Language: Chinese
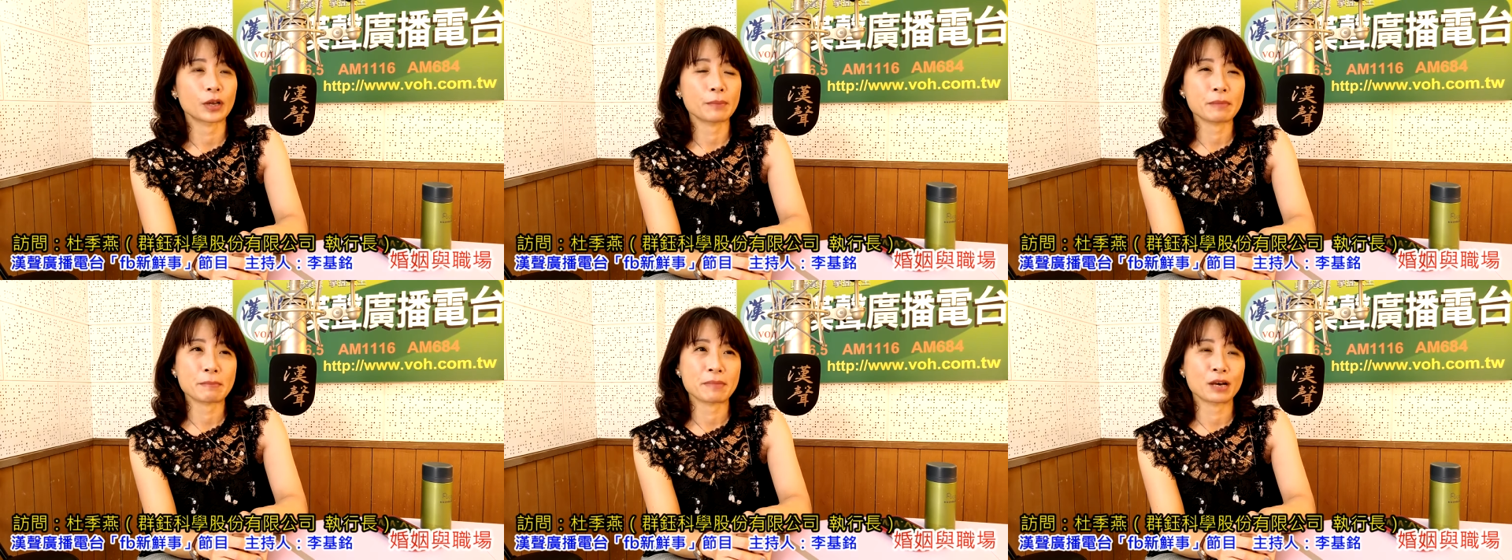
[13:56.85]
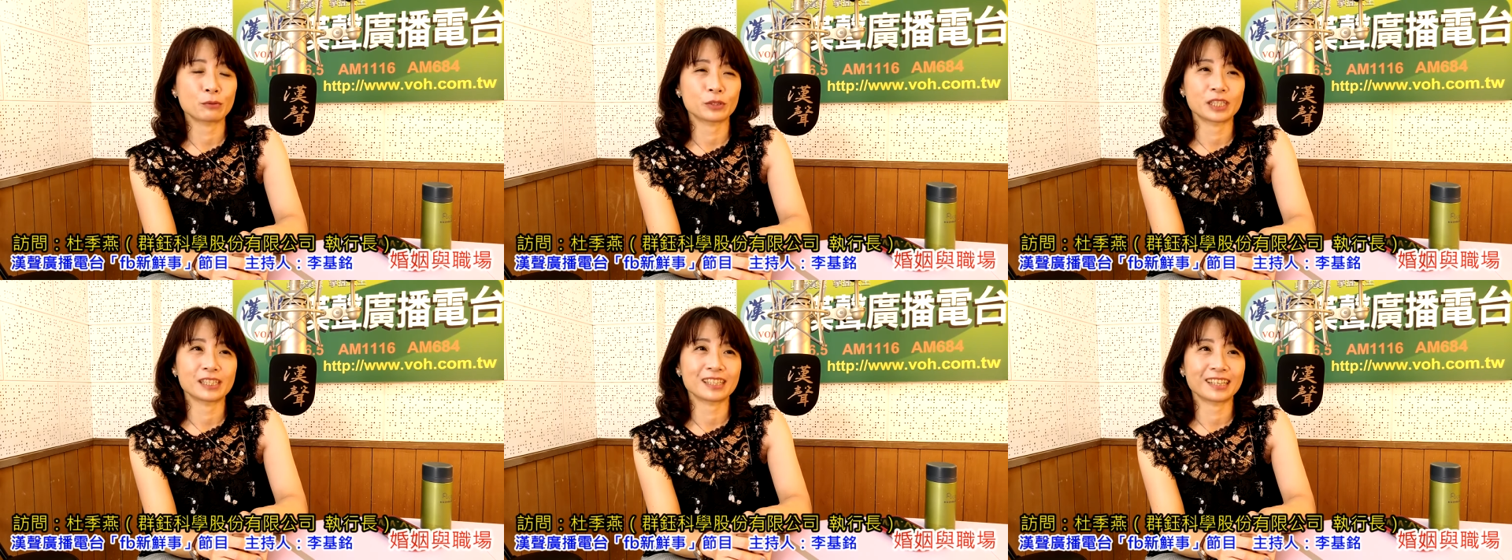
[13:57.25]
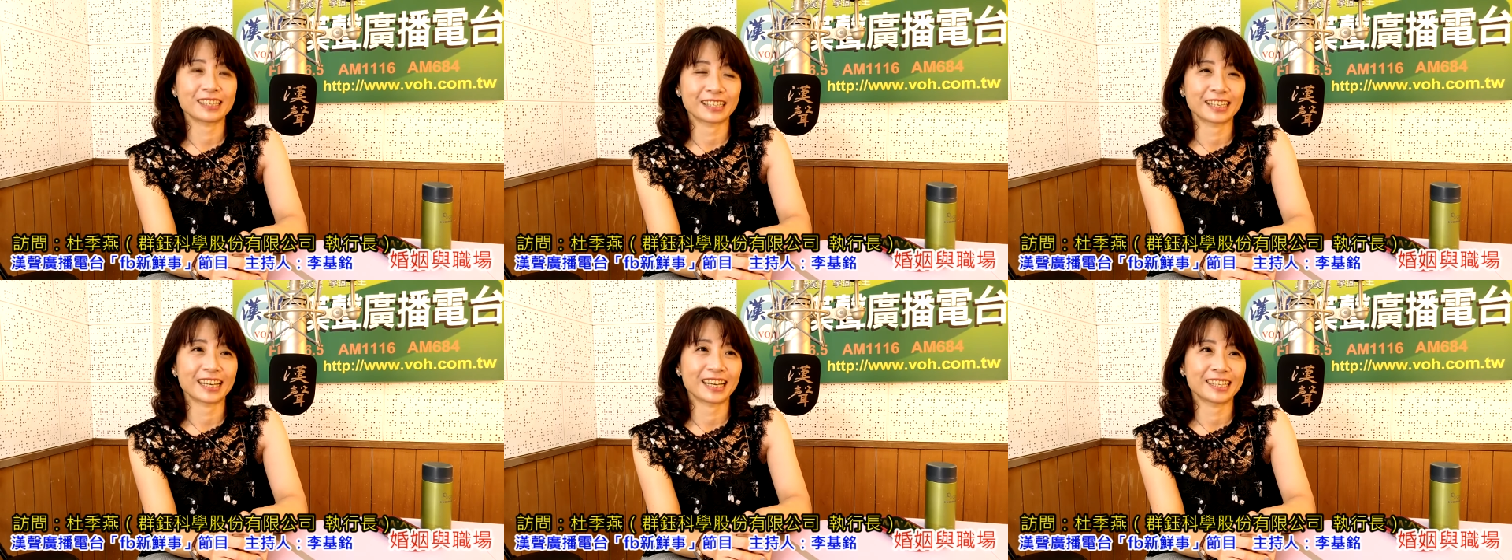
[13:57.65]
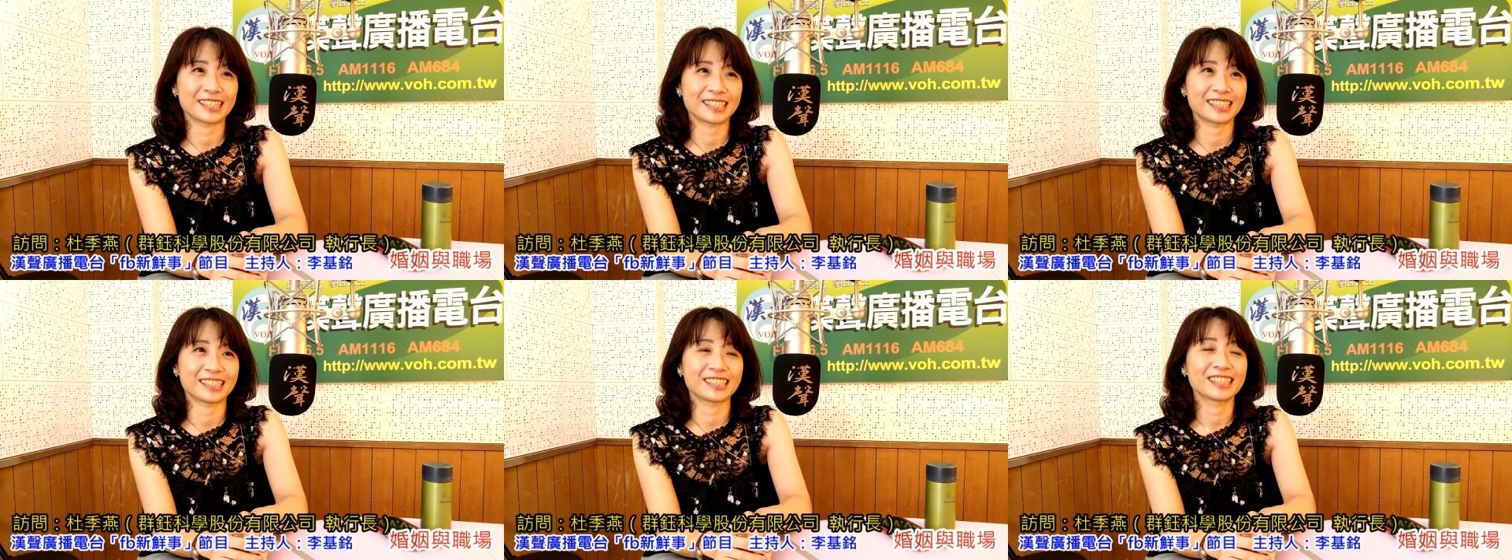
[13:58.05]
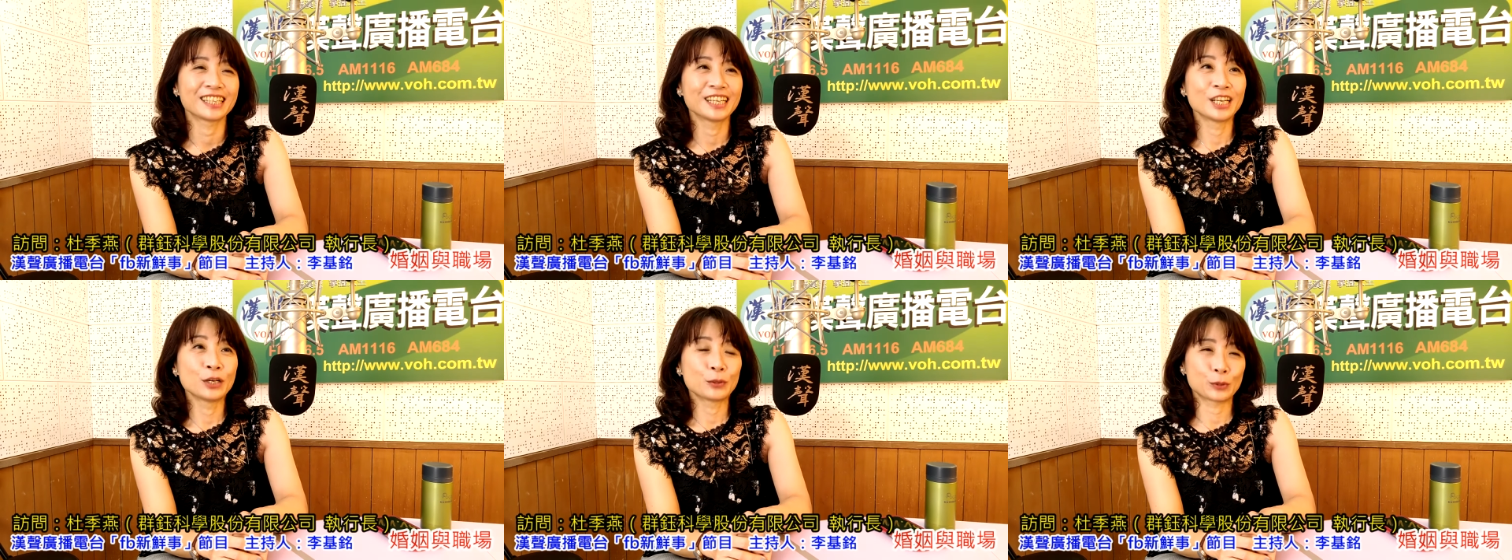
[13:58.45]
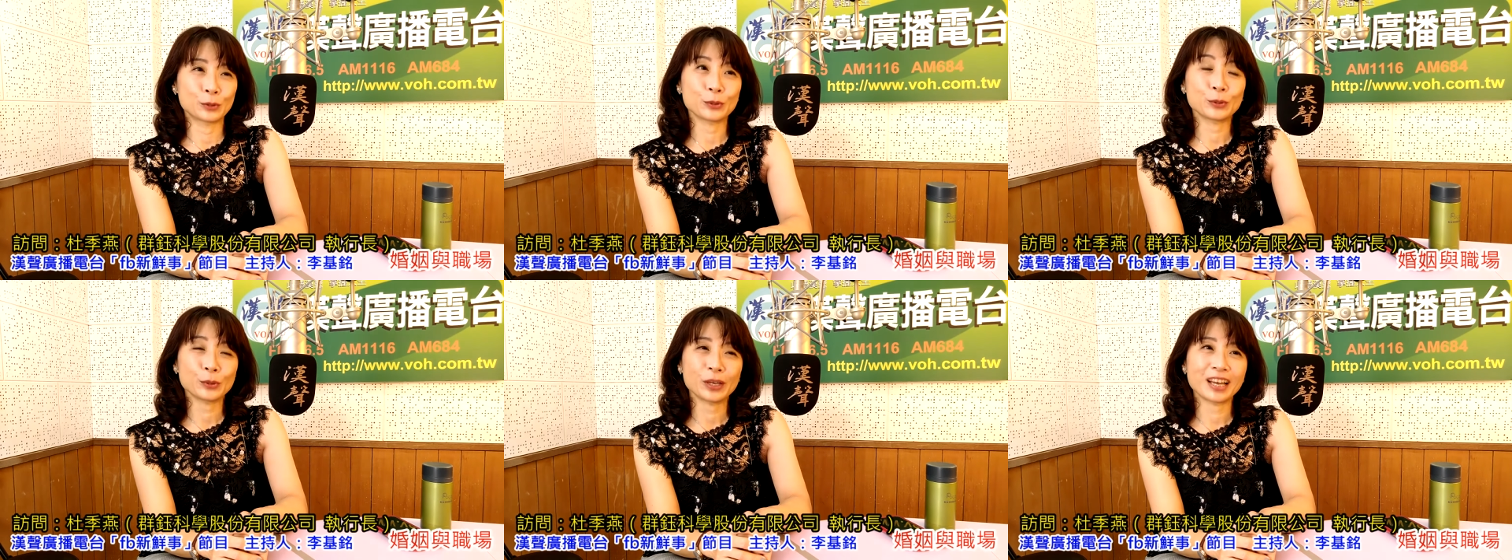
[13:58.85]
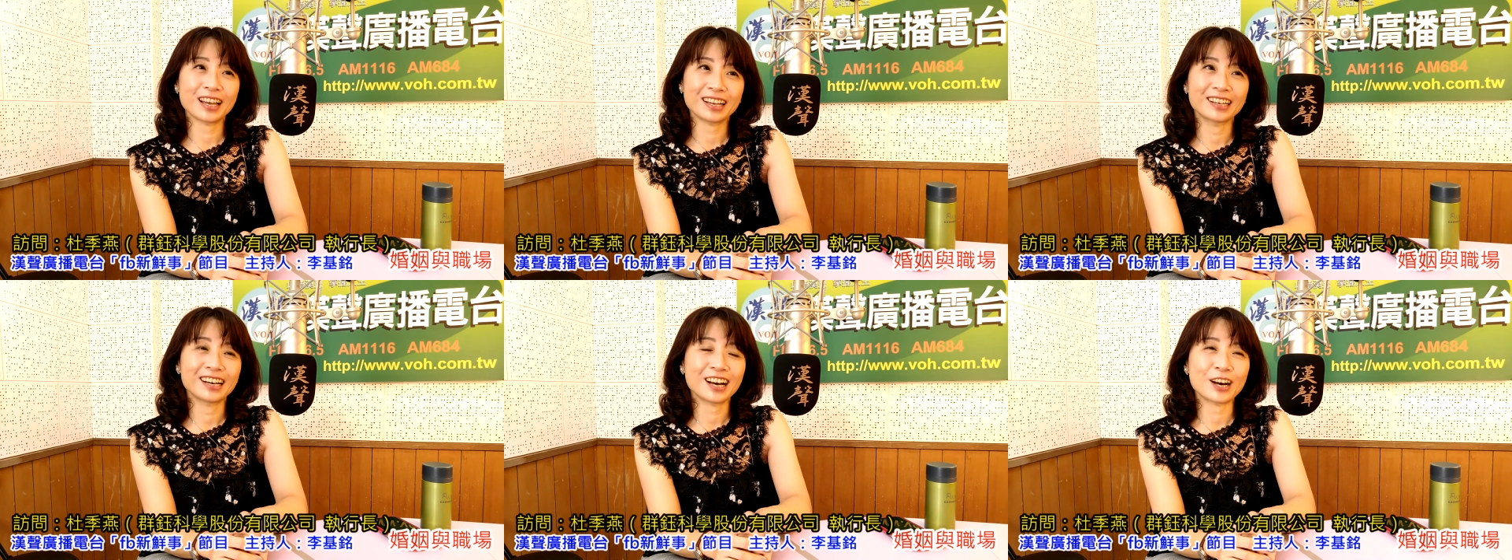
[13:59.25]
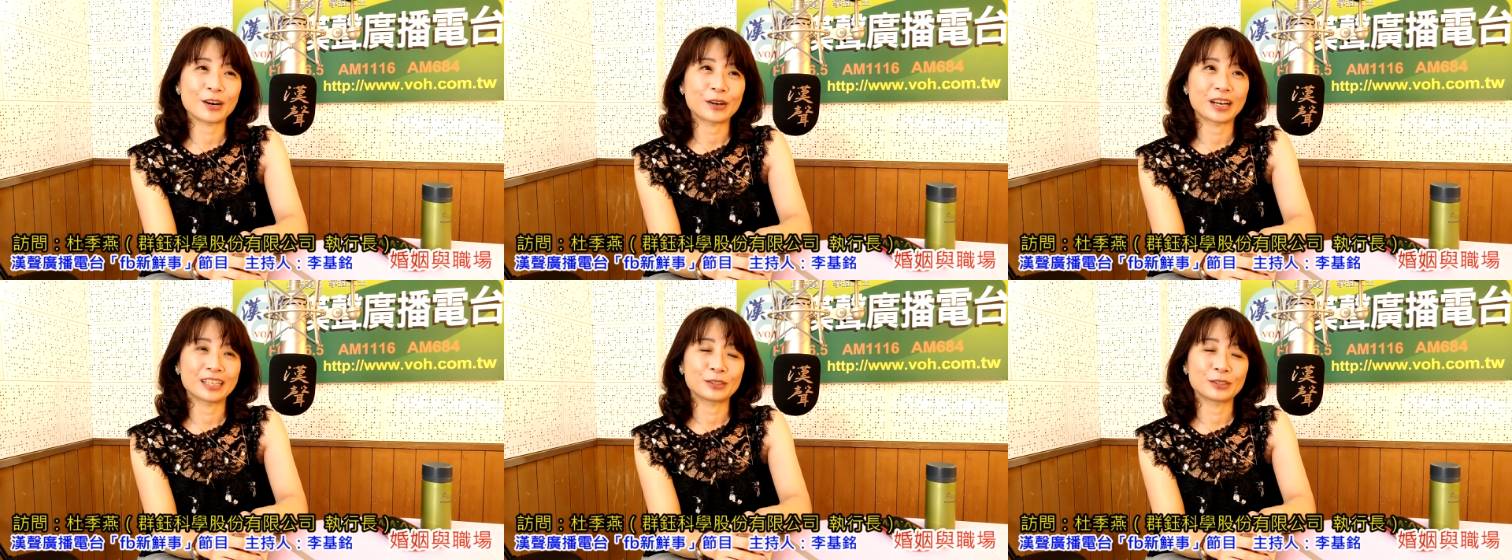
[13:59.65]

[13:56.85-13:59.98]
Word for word: 哎，妈妈，我现在很开心。”我说：“对啊，很好啊。